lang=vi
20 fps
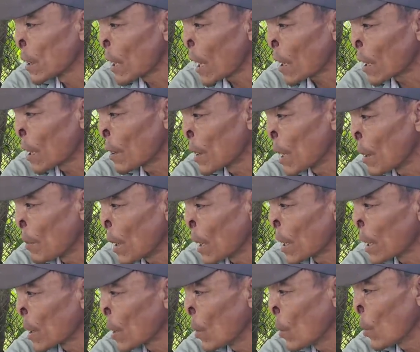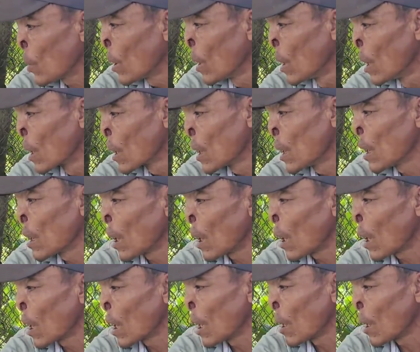nhắc nó giờ bởi vì chú cứ lo